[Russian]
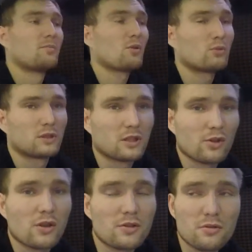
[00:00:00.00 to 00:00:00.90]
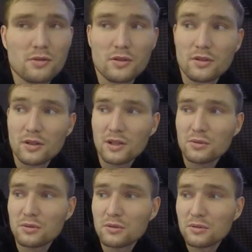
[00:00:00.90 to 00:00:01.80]
Погода, конечно, сегодня не
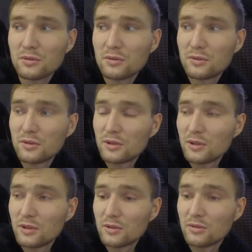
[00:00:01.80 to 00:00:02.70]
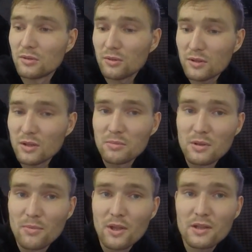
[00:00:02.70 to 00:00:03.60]
радует. Но, тем
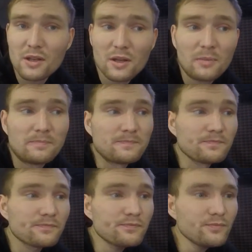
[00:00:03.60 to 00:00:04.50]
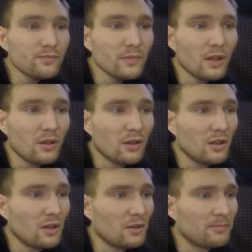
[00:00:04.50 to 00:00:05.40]
не менее,
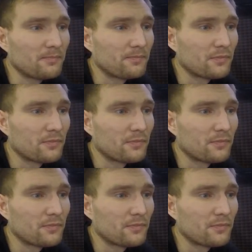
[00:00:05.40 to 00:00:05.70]
а,